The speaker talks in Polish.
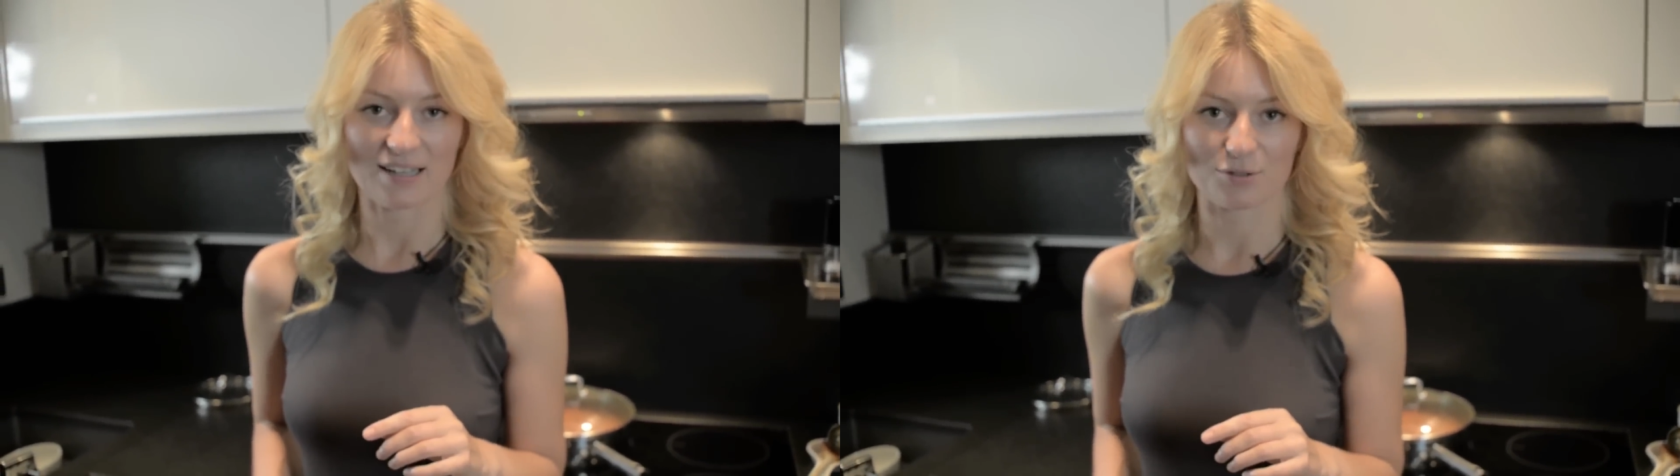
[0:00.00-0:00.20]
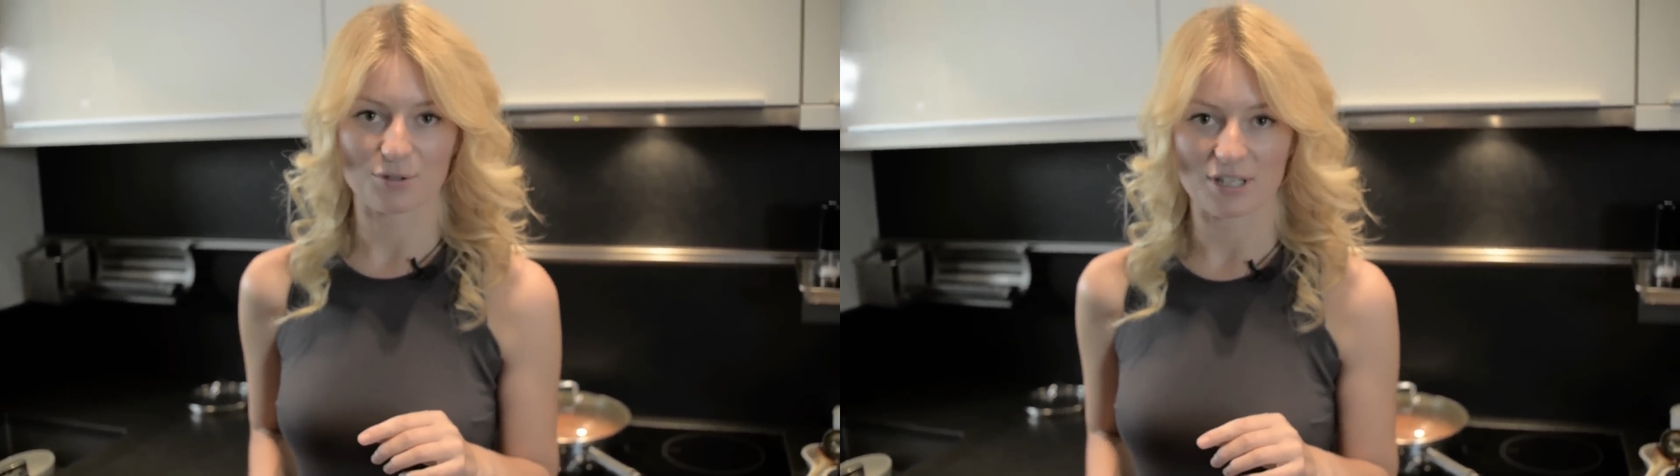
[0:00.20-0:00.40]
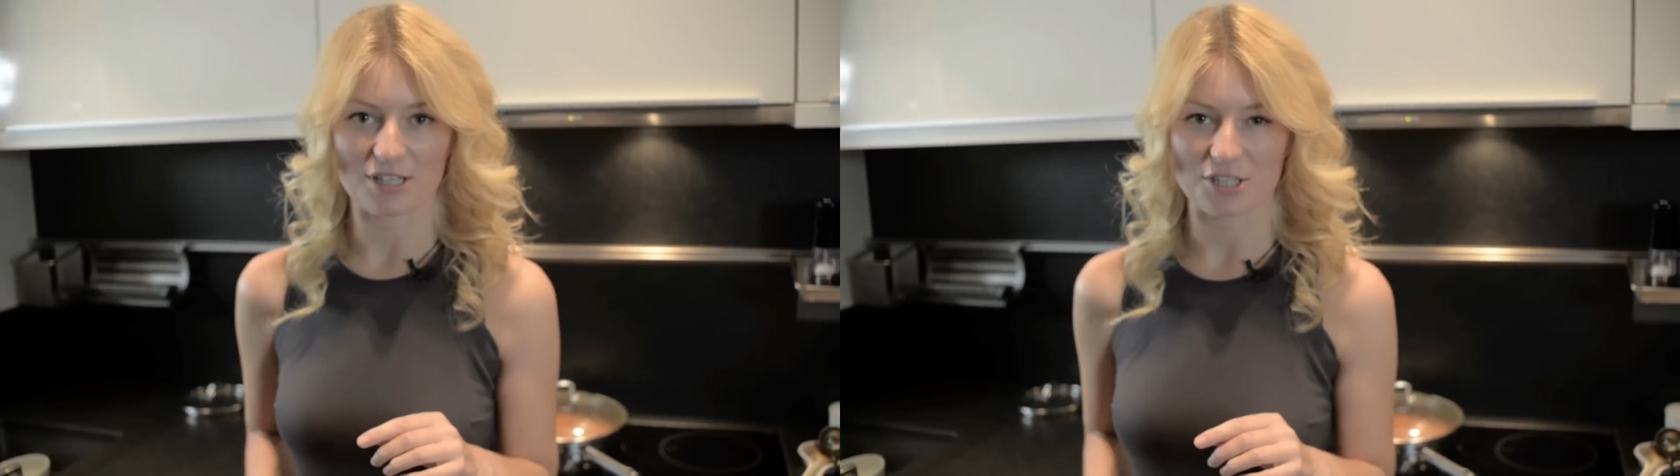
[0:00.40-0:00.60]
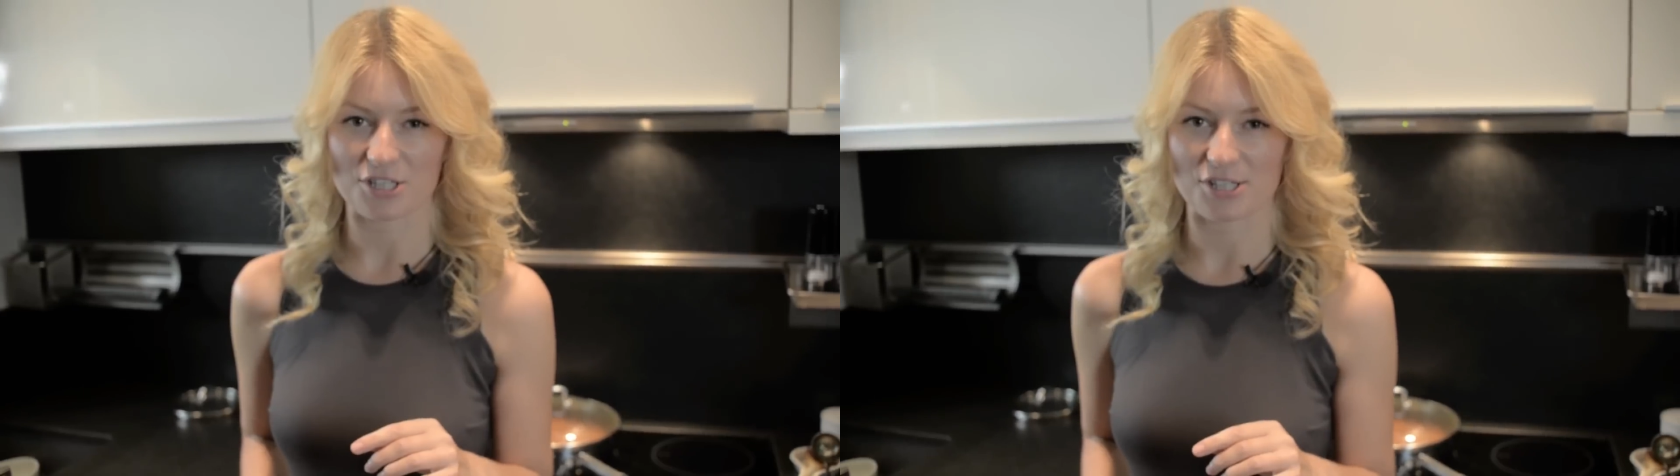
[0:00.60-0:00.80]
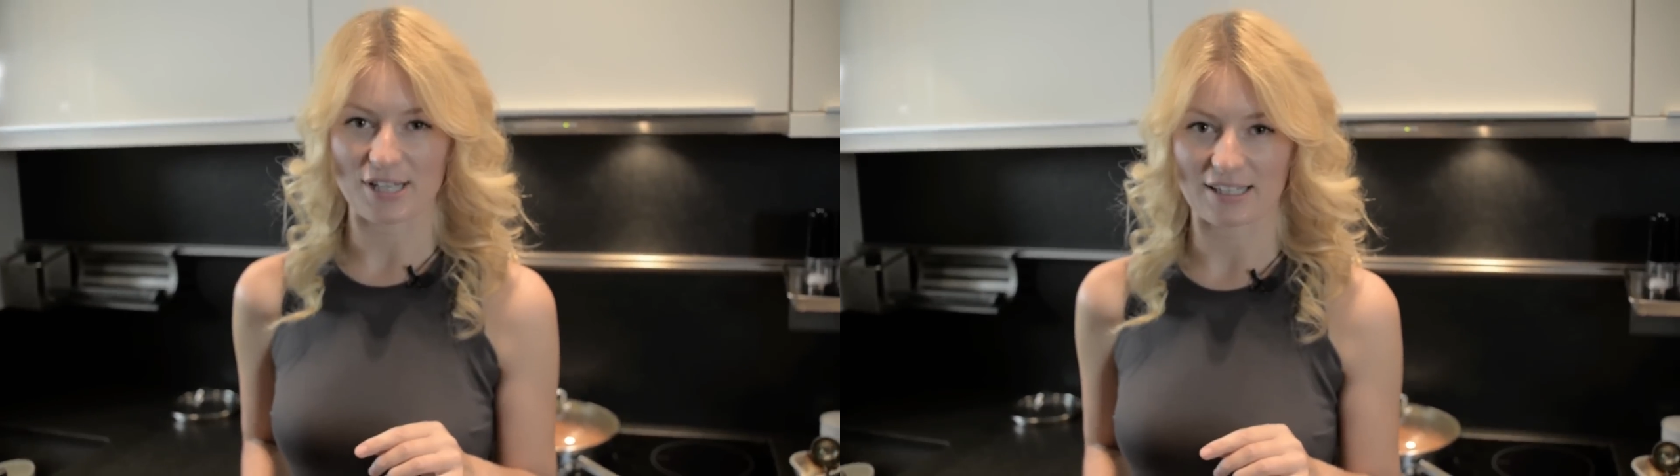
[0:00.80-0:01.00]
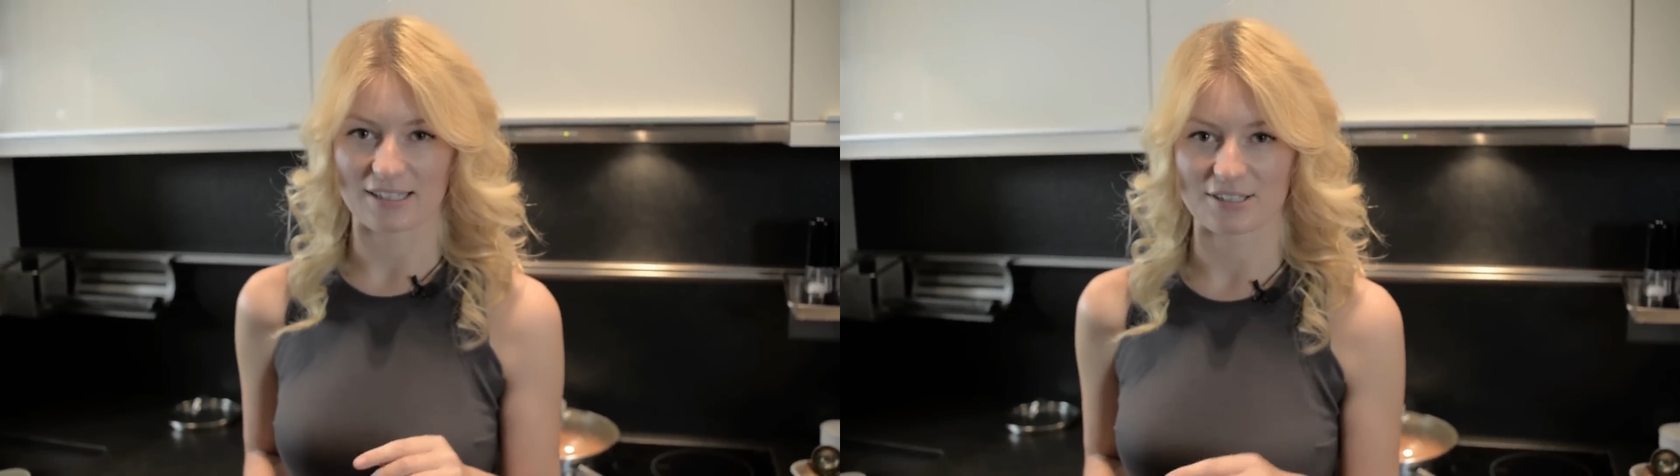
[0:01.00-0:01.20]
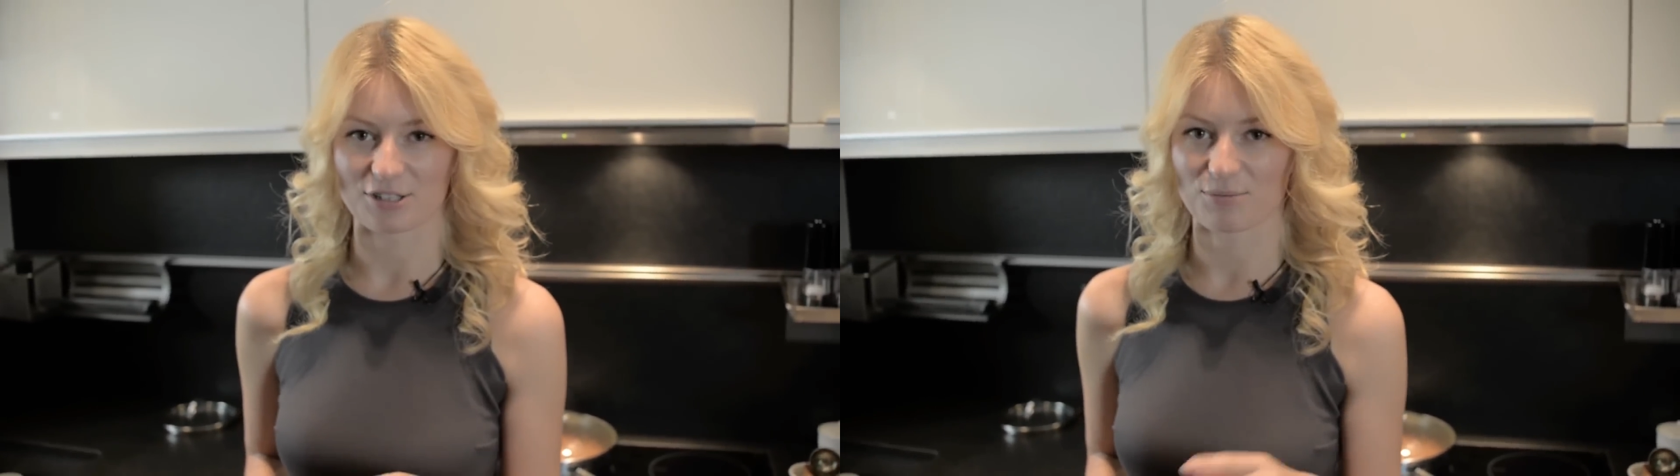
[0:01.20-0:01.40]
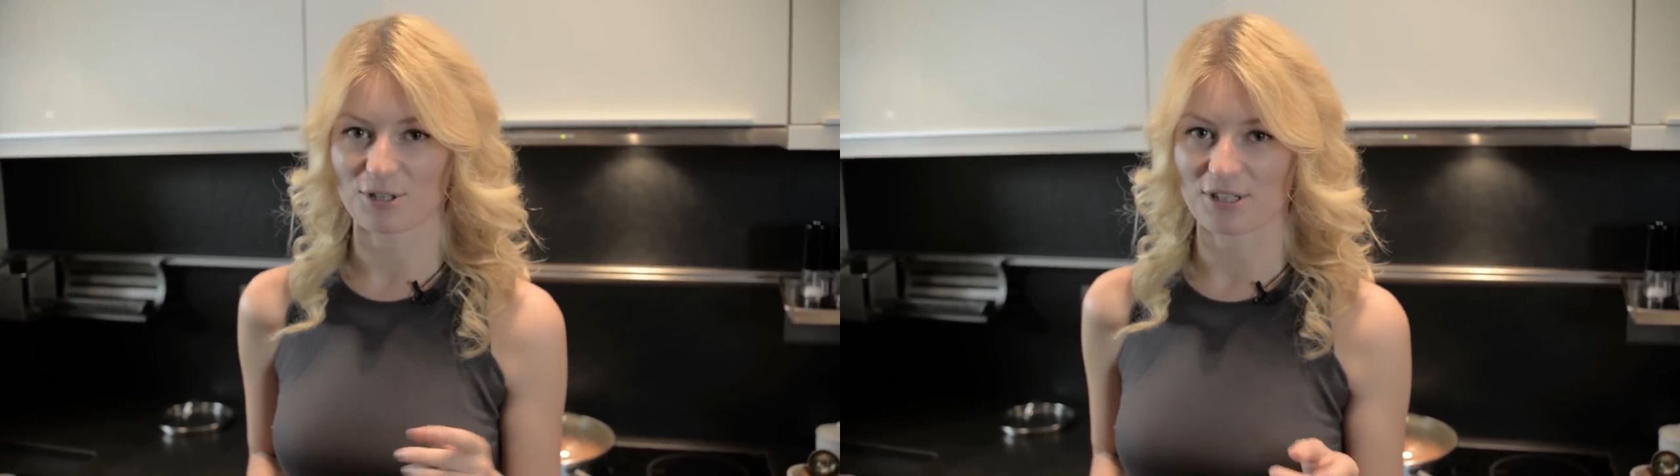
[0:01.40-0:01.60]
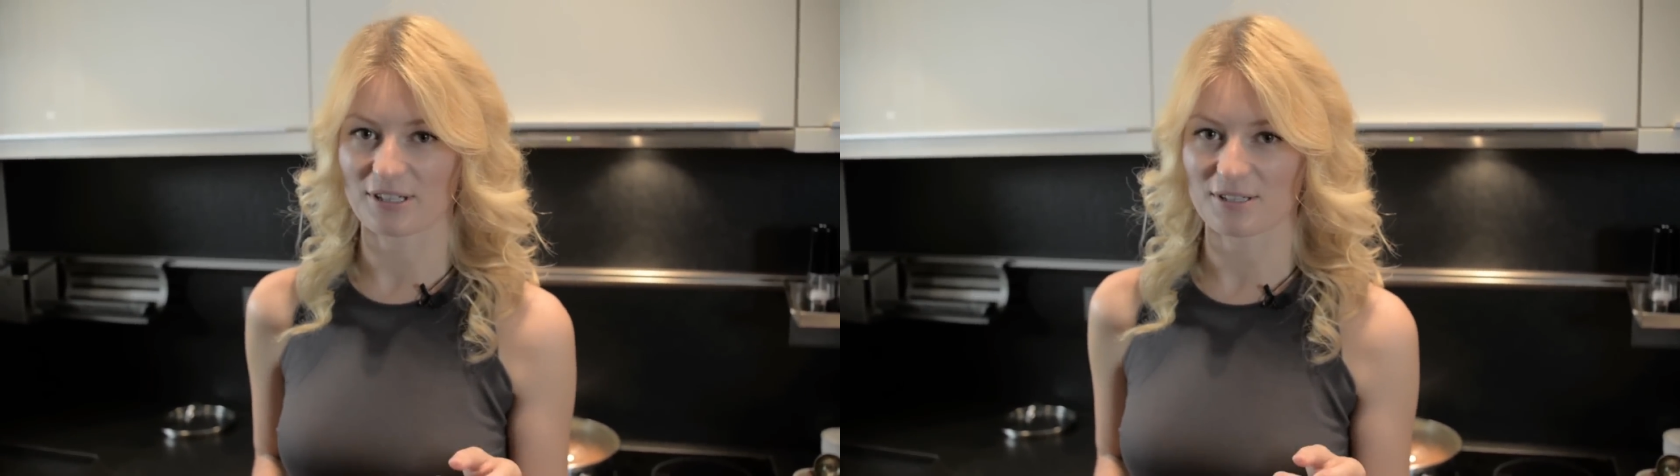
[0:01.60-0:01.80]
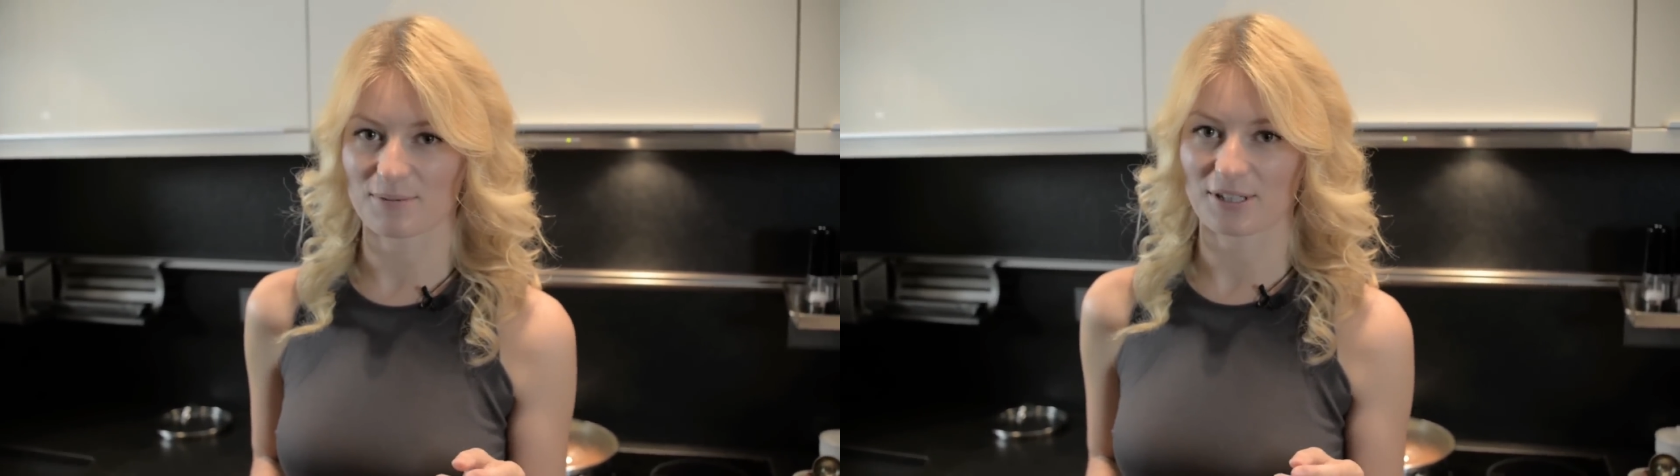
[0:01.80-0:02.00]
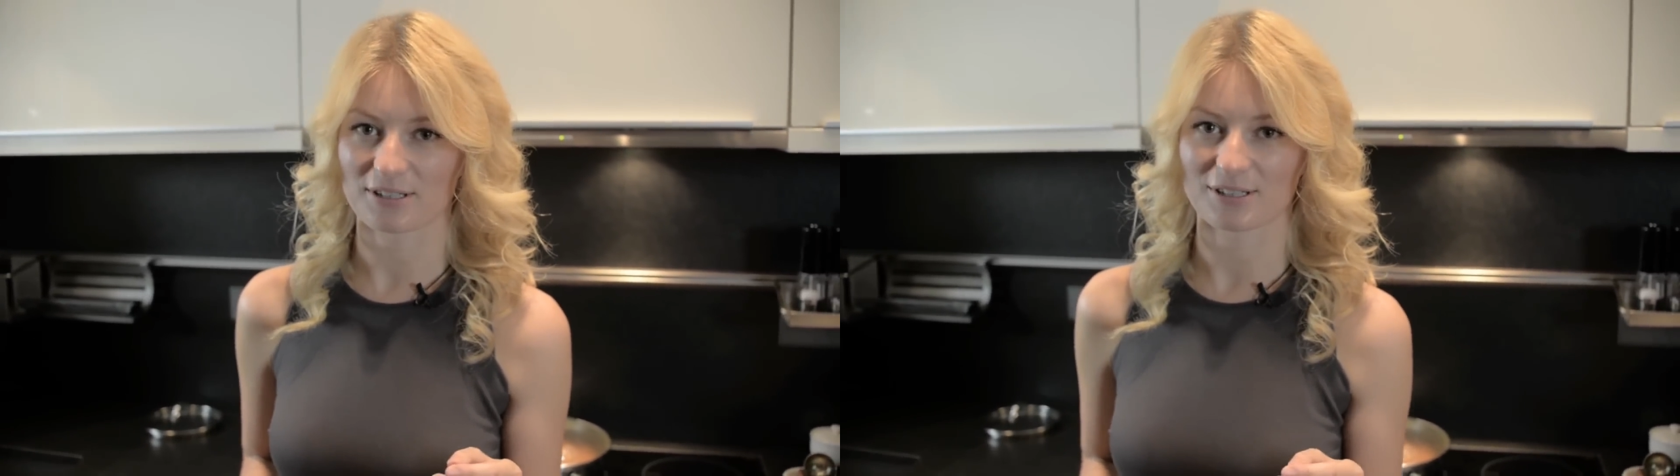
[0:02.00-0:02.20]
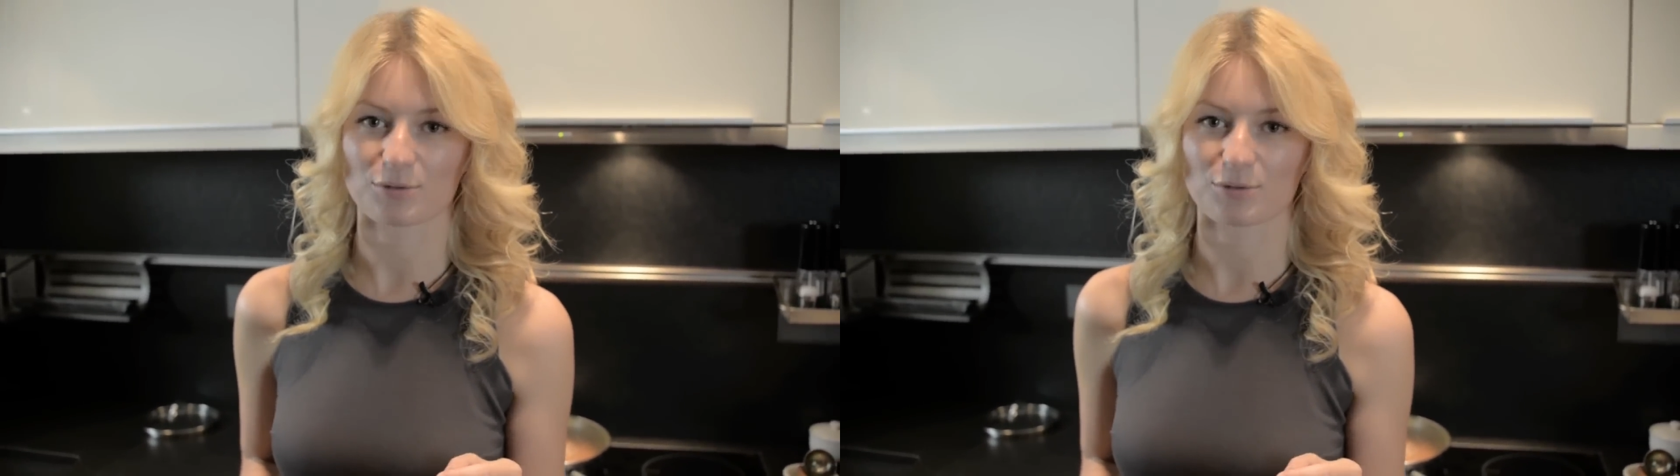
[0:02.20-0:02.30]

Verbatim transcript: Druga rzecz jest taka, że to moje spaghetti,